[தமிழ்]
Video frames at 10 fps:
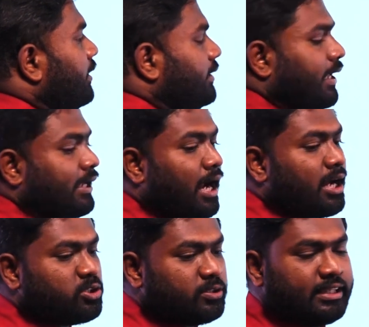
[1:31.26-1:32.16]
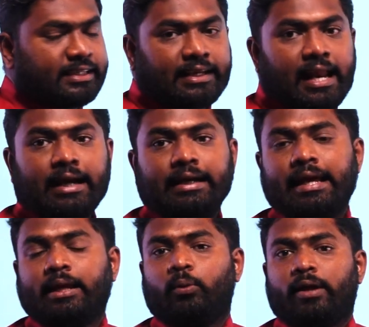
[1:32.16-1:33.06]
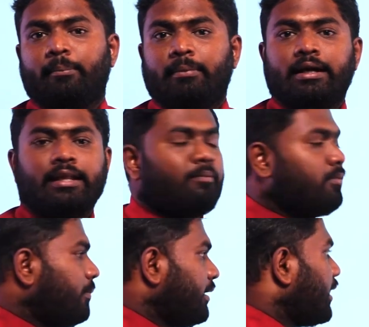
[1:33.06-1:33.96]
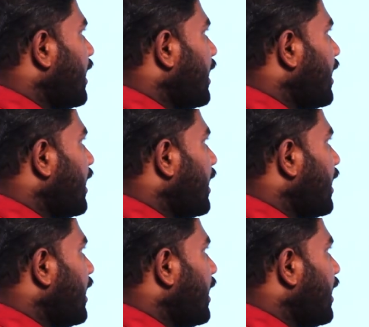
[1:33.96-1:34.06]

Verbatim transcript: மட்டை காண சொல்லி இலையினுடைய மீள்தன்மை மட்டை